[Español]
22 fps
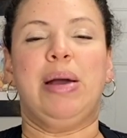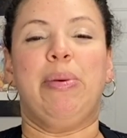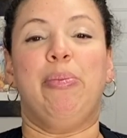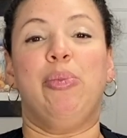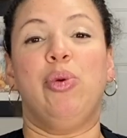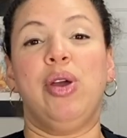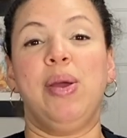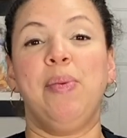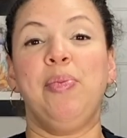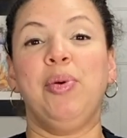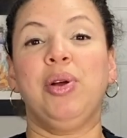
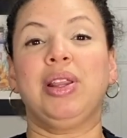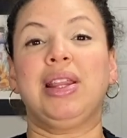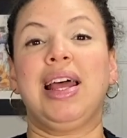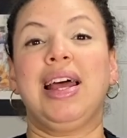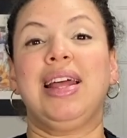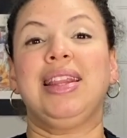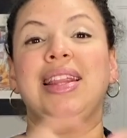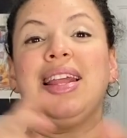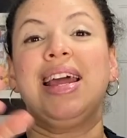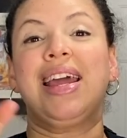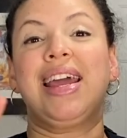Muy
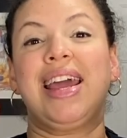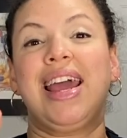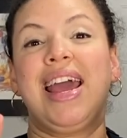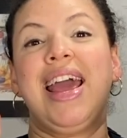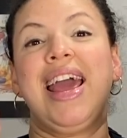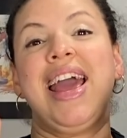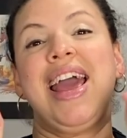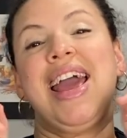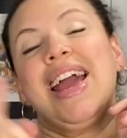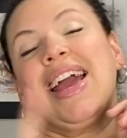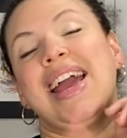importante
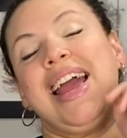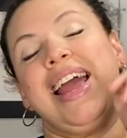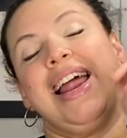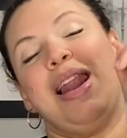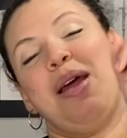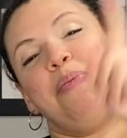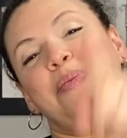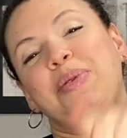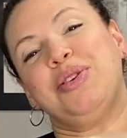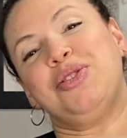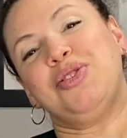que en
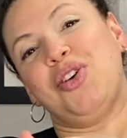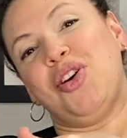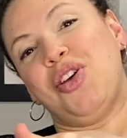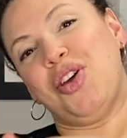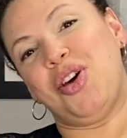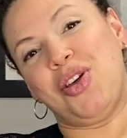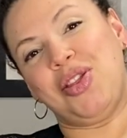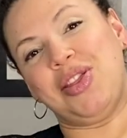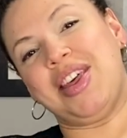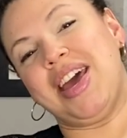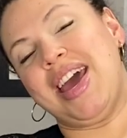el
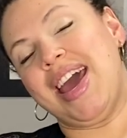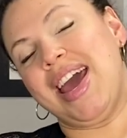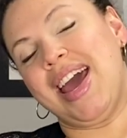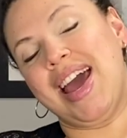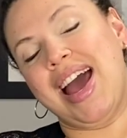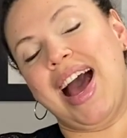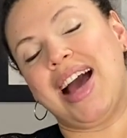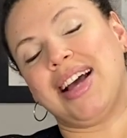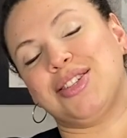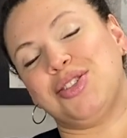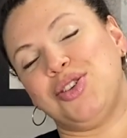episodio de
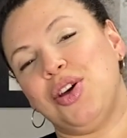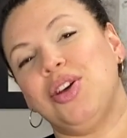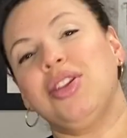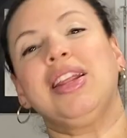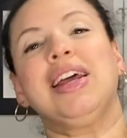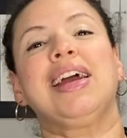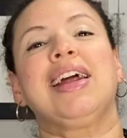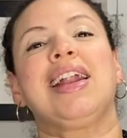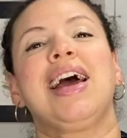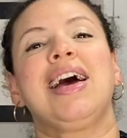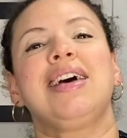Acción
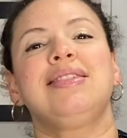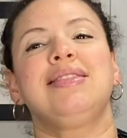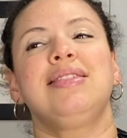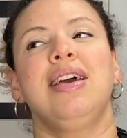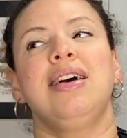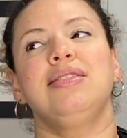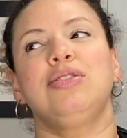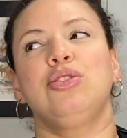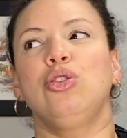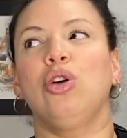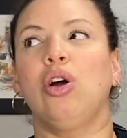de
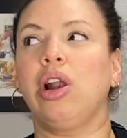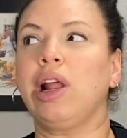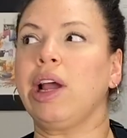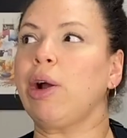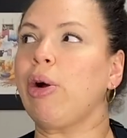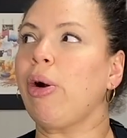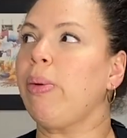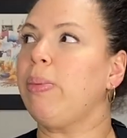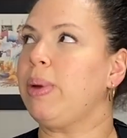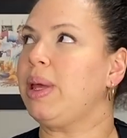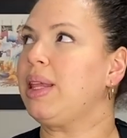Gracias no les
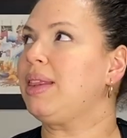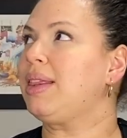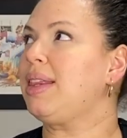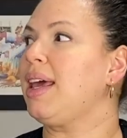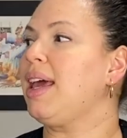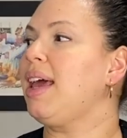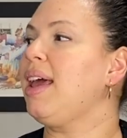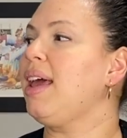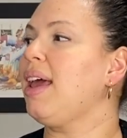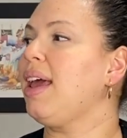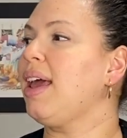
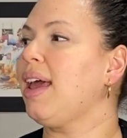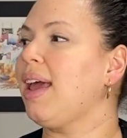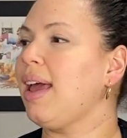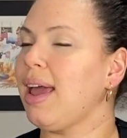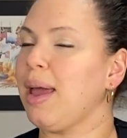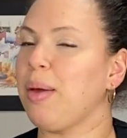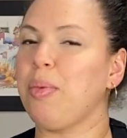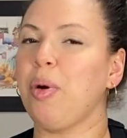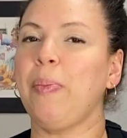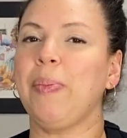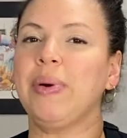comenté,
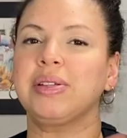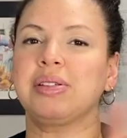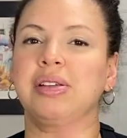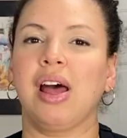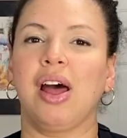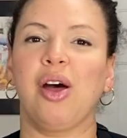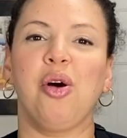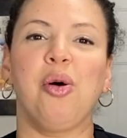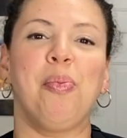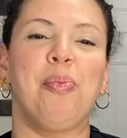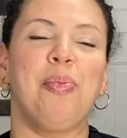eh, hemos
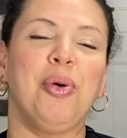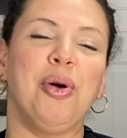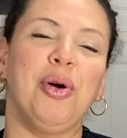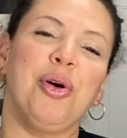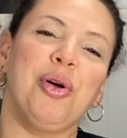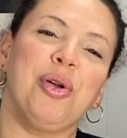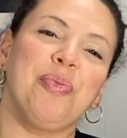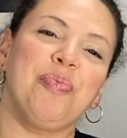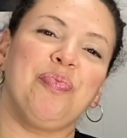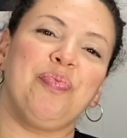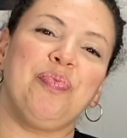pasado
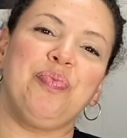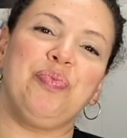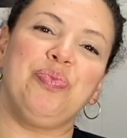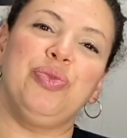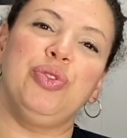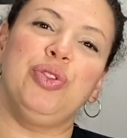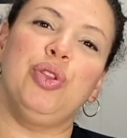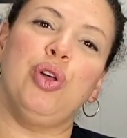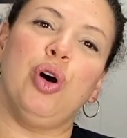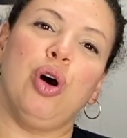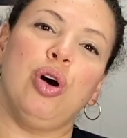por
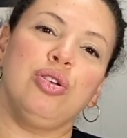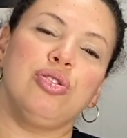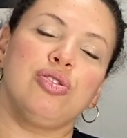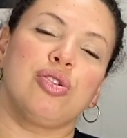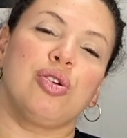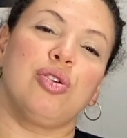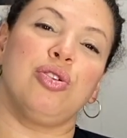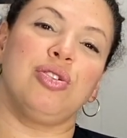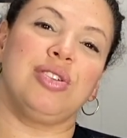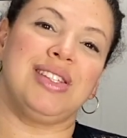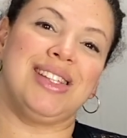dos
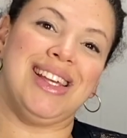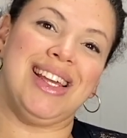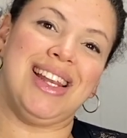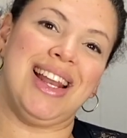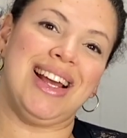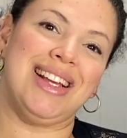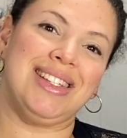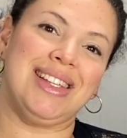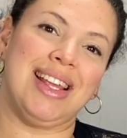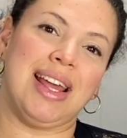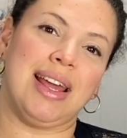
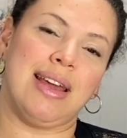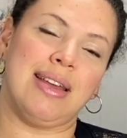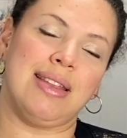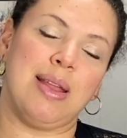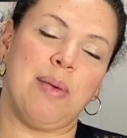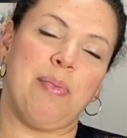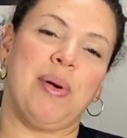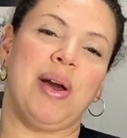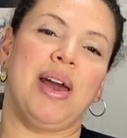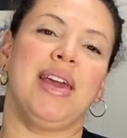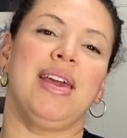cocinas en
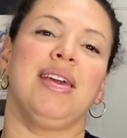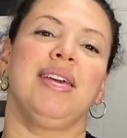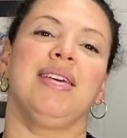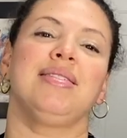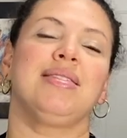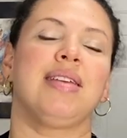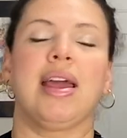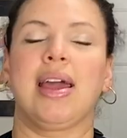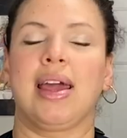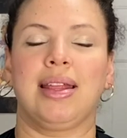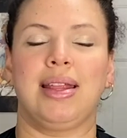este
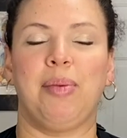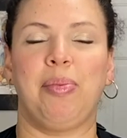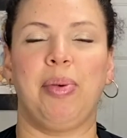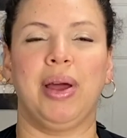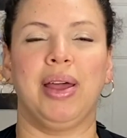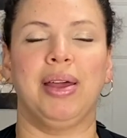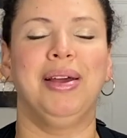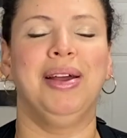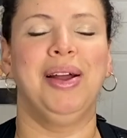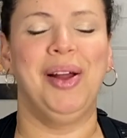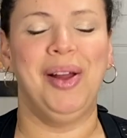país, en este
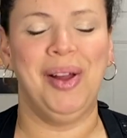país,